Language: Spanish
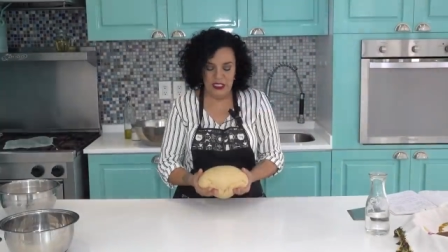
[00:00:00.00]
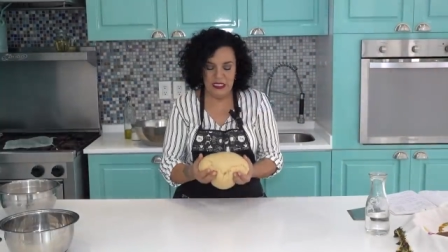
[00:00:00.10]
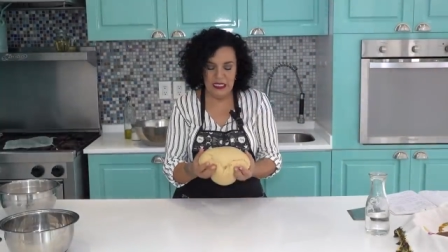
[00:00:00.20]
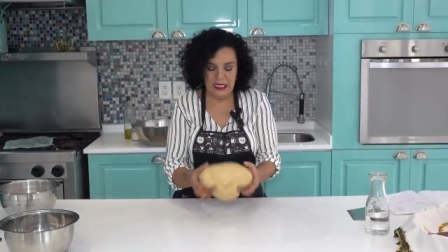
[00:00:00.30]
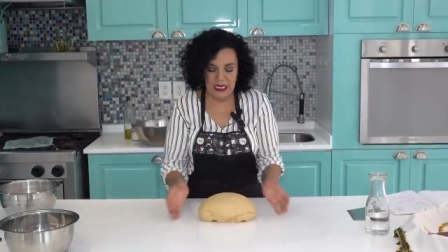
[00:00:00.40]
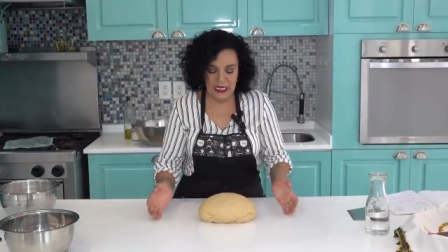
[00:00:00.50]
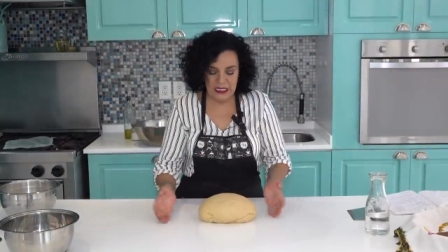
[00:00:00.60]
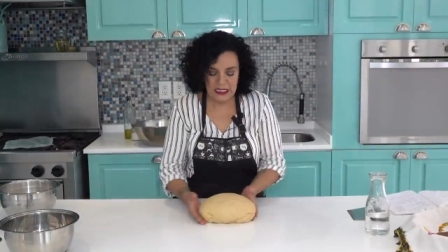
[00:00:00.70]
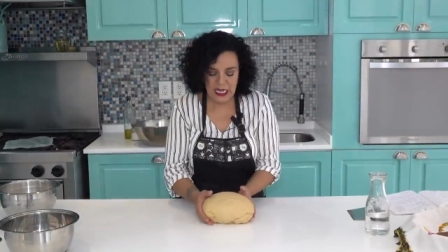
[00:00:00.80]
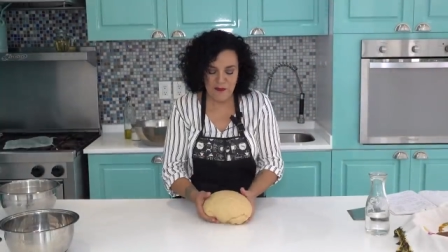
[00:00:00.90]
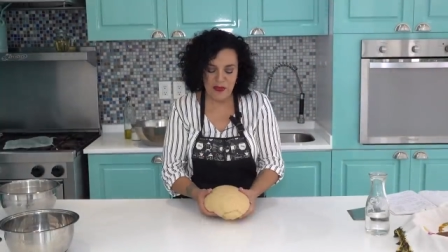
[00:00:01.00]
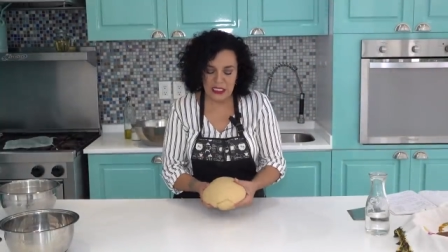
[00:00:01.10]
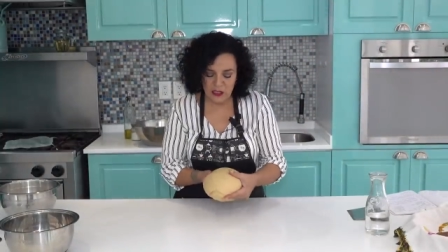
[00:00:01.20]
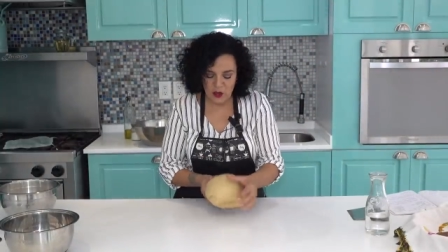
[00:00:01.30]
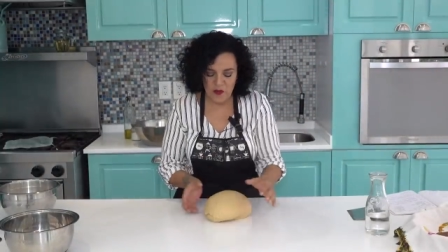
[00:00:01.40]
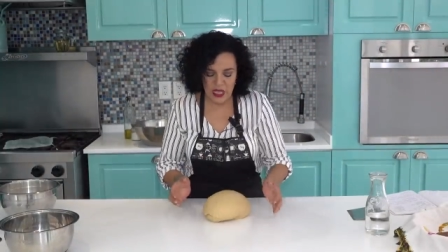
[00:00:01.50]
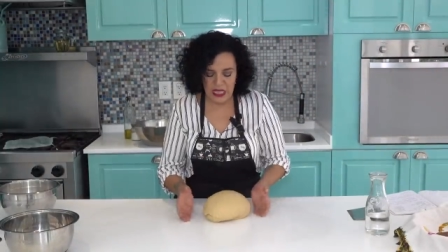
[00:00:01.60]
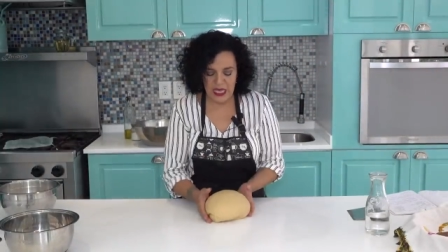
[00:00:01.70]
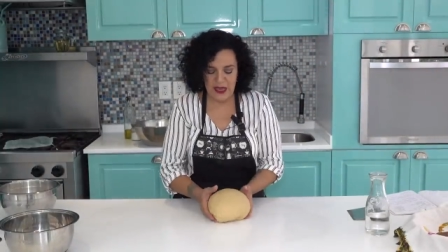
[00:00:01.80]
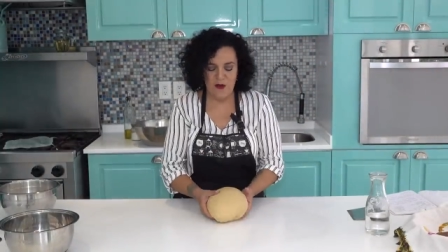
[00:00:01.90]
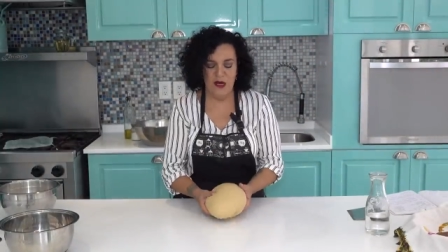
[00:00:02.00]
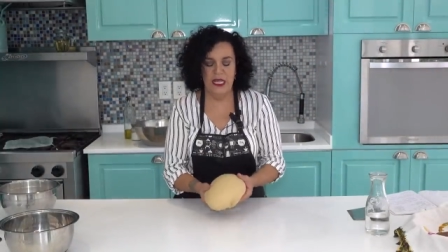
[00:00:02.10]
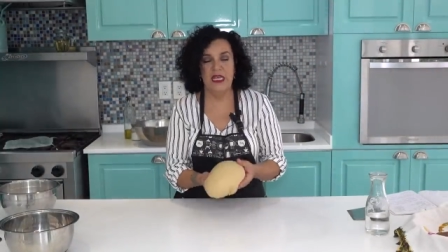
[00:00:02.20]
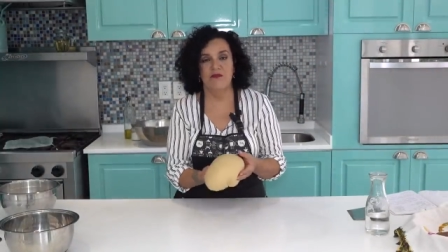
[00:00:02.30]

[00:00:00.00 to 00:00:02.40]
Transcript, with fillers: pues ¿qué creen? Ya pasó media hora de